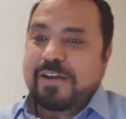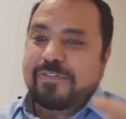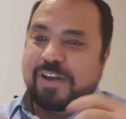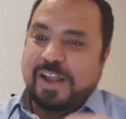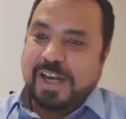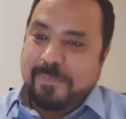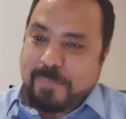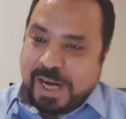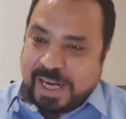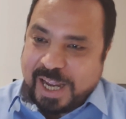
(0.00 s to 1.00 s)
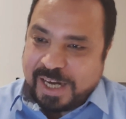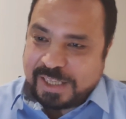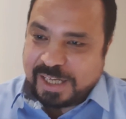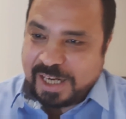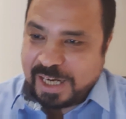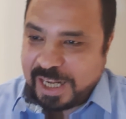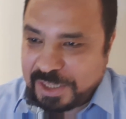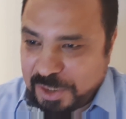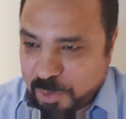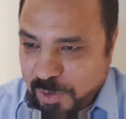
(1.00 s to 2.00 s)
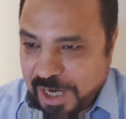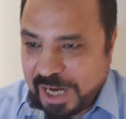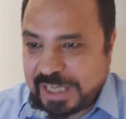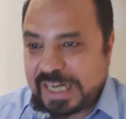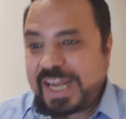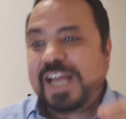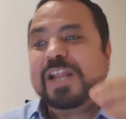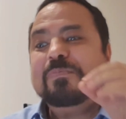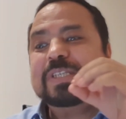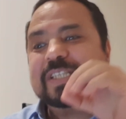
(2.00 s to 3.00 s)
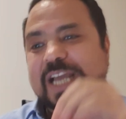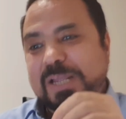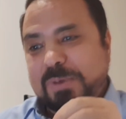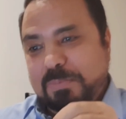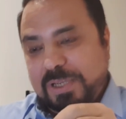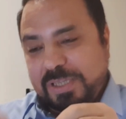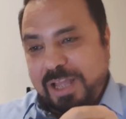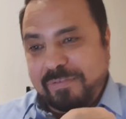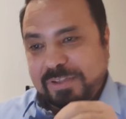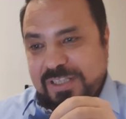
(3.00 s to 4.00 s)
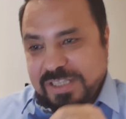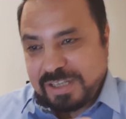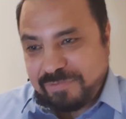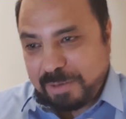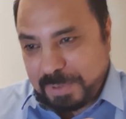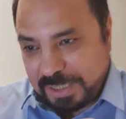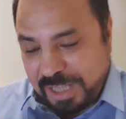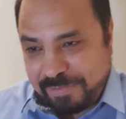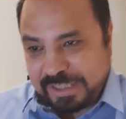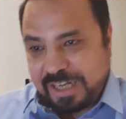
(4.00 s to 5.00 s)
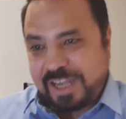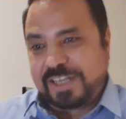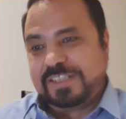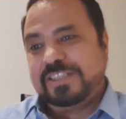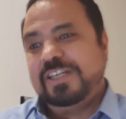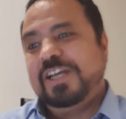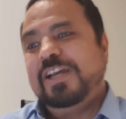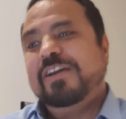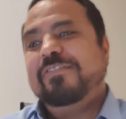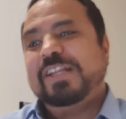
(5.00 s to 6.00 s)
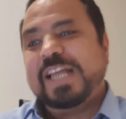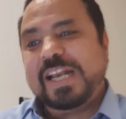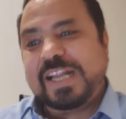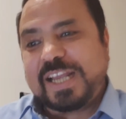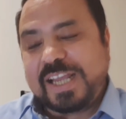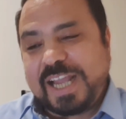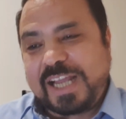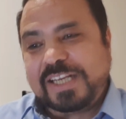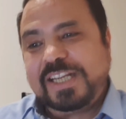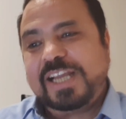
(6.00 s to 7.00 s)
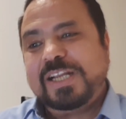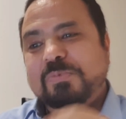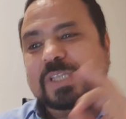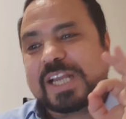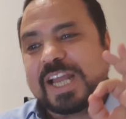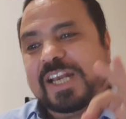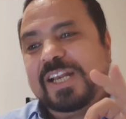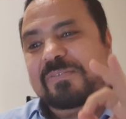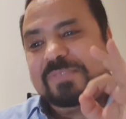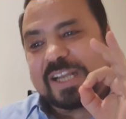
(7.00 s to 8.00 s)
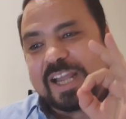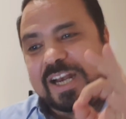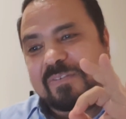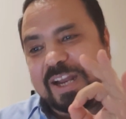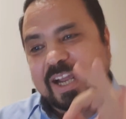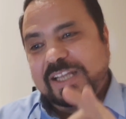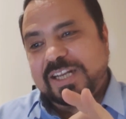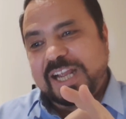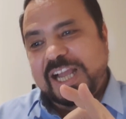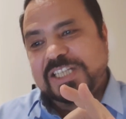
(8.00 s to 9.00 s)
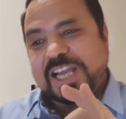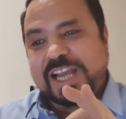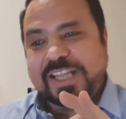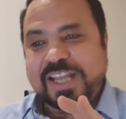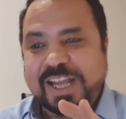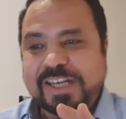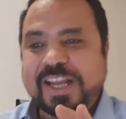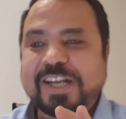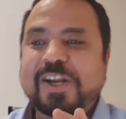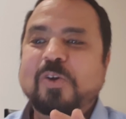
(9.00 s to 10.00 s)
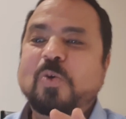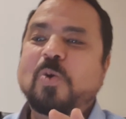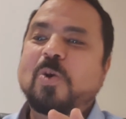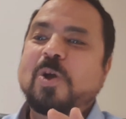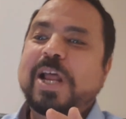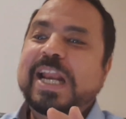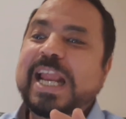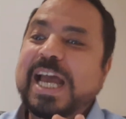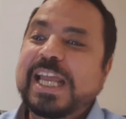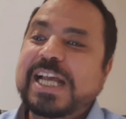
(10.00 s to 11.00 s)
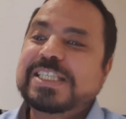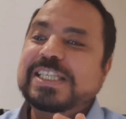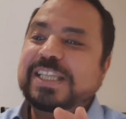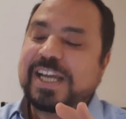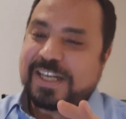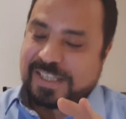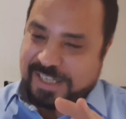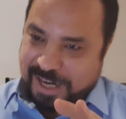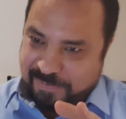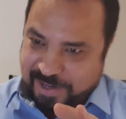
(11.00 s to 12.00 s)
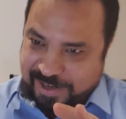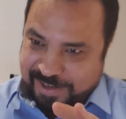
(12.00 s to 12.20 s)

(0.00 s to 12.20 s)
فلما كانت الحديث هنا عن الغنم السائمة بإضافة الصفة بإضافة القيد فذلك يعني أن المتكلم تكلم على قدر الحاجة هذا يعني أنه لا يقصد غير السائمة